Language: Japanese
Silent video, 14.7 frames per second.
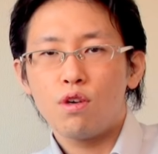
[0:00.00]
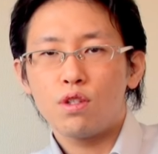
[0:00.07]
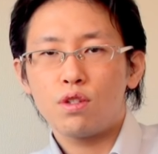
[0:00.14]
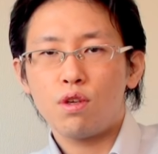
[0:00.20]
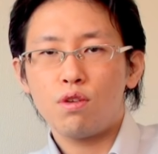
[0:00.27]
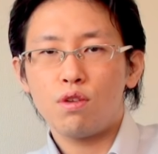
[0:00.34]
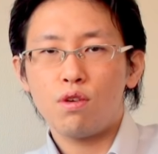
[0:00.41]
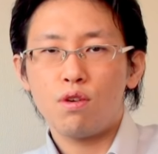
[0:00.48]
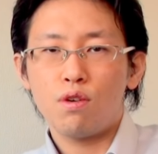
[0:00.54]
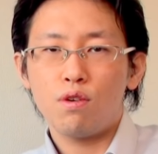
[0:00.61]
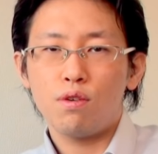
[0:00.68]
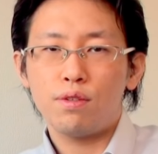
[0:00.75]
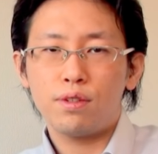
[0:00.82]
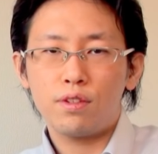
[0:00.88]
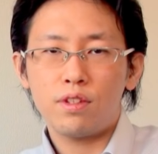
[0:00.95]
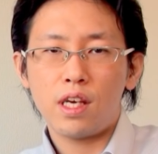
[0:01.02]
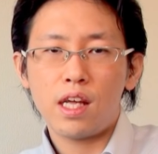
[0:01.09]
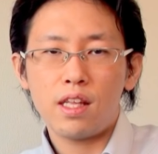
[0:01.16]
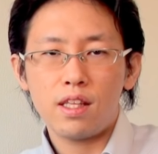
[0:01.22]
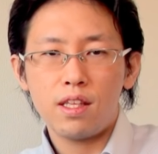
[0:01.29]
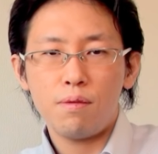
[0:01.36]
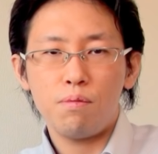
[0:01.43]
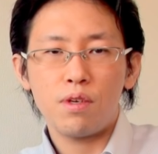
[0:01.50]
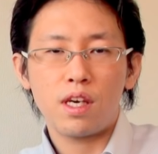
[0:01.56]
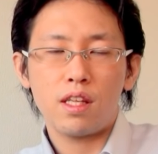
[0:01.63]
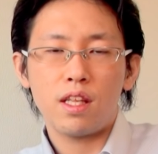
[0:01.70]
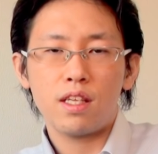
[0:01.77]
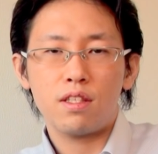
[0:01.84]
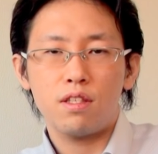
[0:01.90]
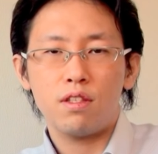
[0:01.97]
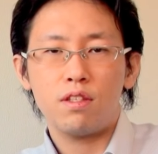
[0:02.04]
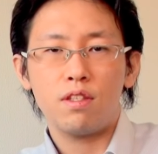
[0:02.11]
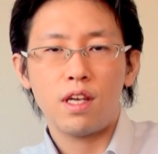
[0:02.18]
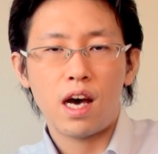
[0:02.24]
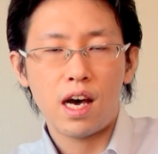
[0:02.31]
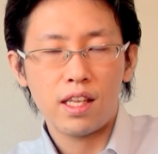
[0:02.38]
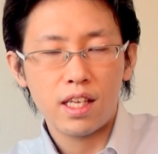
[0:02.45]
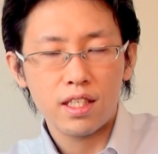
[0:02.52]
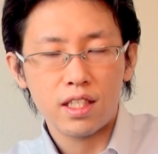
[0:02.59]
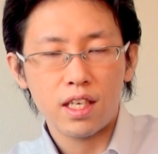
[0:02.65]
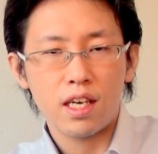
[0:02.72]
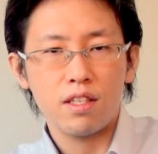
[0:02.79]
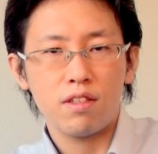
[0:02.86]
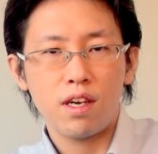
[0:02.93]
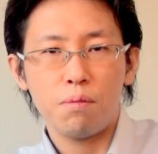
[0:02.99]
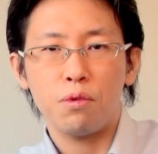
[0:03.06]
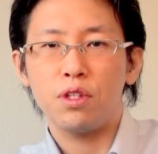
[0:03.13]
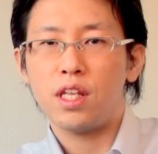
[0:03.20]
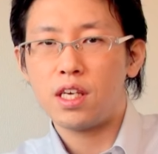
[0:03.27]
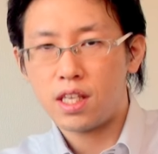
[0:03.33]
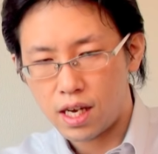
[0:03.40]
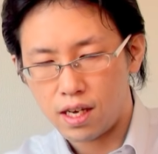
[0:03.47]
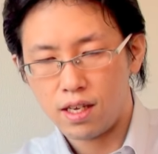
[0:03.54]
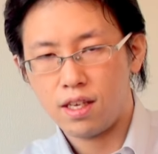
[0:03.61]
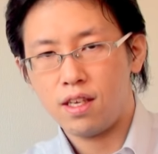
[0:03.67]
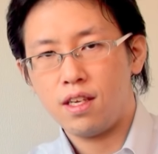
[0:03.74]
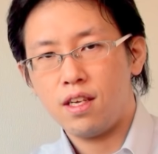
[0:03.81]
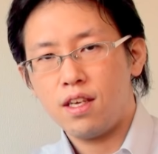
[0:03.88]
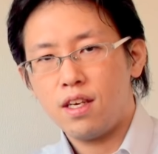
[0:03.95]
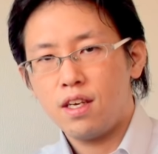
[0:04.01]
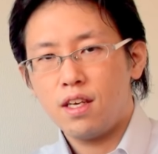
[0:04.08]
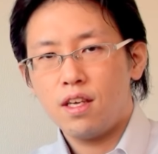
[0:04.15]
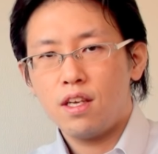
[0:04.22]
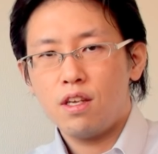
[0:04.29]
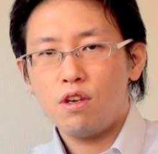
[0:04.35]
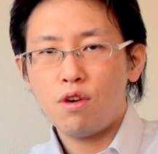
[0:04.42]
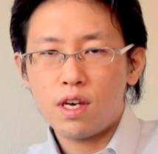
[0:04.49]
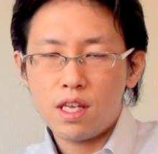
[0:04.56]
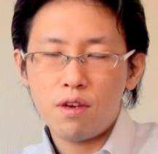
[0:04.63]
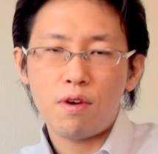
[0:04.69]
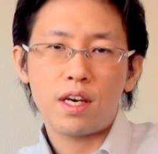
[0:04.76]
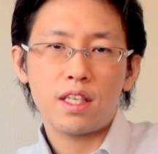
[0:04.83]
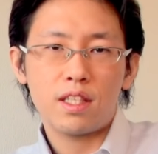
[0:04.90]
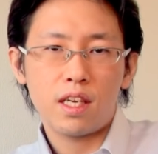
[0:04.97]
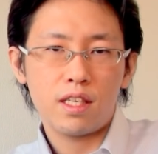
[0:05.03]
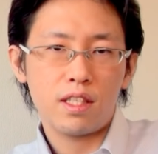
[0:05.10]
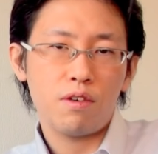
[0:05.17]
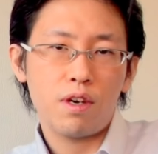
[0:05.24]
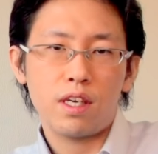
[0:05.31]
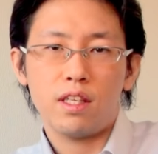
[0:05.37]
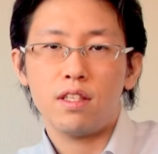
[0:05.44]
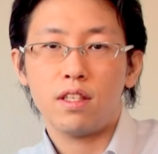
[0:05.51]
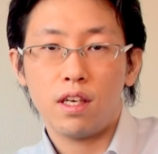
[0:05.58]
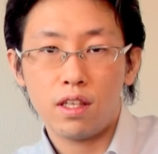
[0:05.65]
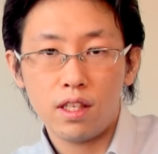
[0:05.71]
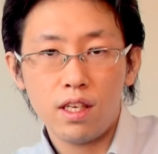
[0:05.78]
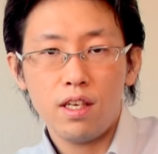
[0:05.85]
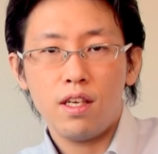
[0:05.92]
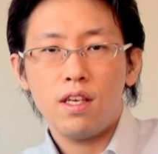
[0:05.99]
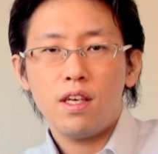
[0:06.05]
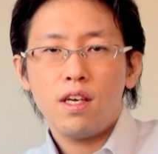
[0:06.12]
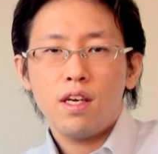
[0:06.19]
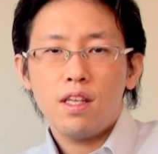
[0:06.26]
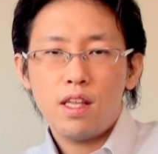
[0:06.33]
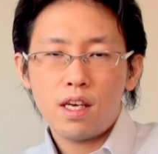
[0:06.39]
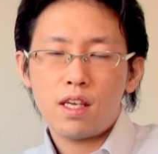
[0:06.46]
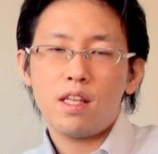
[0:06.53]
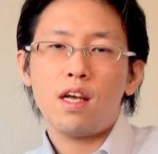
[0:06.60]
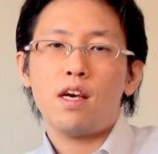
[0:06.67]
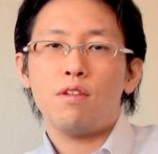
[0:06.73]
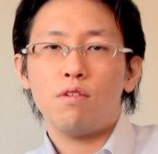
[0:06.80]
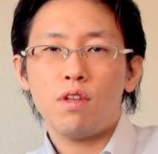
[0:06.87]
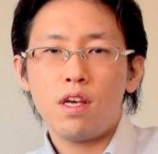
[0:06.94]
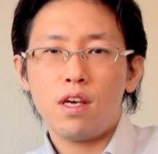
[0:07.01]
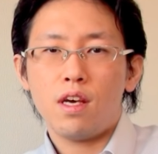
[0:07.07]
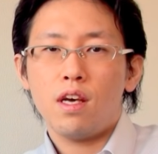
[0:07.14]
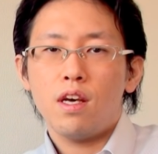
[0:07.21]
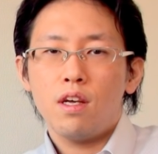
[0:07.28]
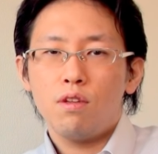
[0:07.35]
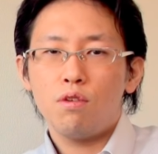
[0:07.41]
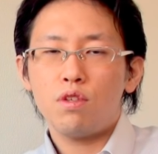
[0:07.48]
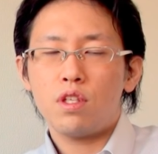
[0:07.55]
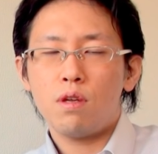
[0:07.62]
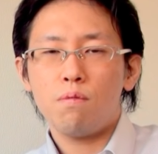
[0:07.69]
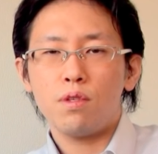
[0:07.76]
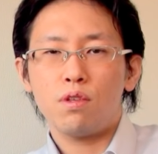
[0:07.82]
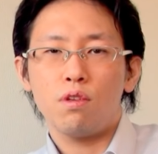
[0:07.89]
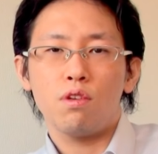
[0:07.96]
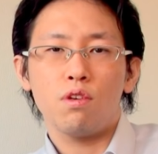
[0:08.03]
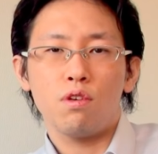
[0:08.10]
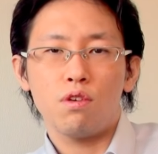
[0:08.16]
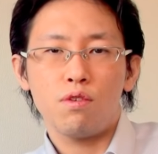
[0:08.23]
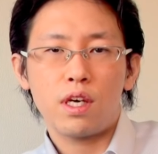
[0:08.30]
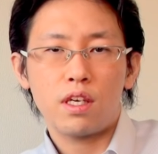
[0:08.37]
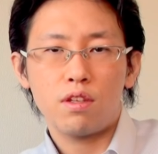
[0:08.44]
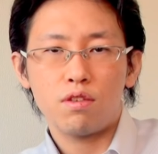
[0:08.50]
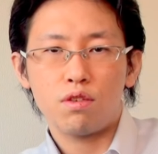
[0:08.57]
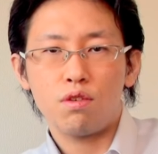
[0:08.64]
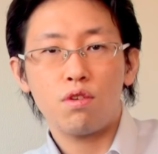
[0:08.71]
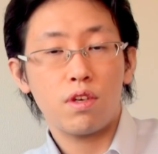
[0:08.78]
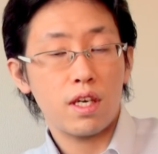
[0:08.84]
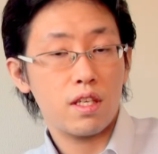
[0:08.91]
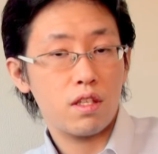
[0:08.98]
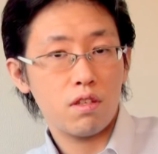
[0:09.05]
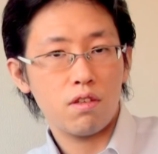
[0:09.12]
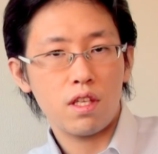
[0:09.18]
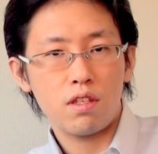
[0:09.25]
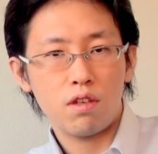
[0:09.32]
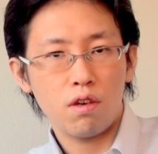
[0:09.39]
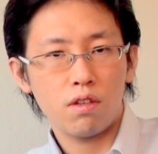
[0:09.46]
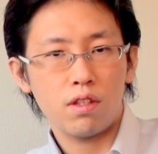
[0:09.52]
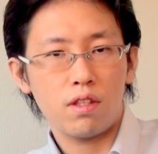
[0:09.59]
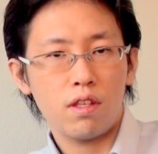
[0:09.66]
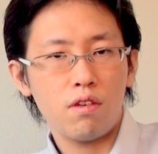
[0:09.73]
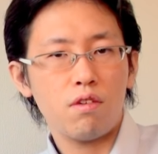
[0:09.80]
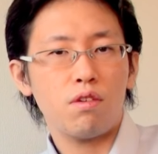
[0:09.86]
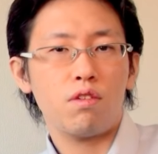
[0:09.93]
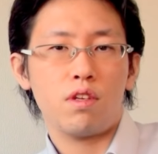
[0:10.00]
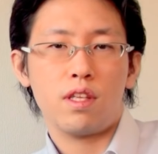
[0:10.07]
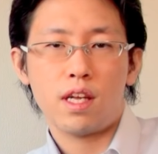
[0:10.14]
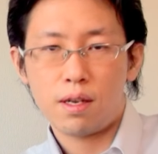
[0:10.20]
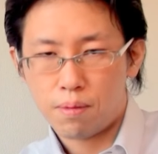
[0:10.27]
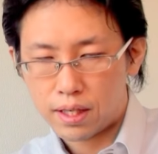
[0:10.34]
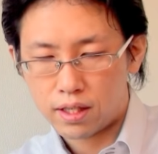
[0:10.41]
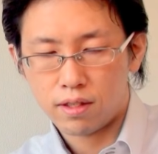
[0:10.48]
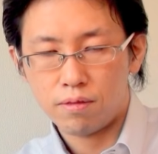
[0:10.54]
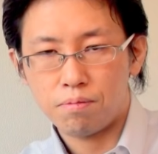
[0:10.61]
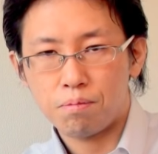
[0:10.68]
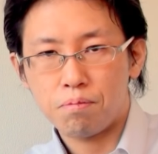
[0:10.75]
その復縁に向けた話し合いすらもできない要は言い訳されちゃうわけですからねできないのでどうしてもその浮気の証拠が必要ですよっていうことになります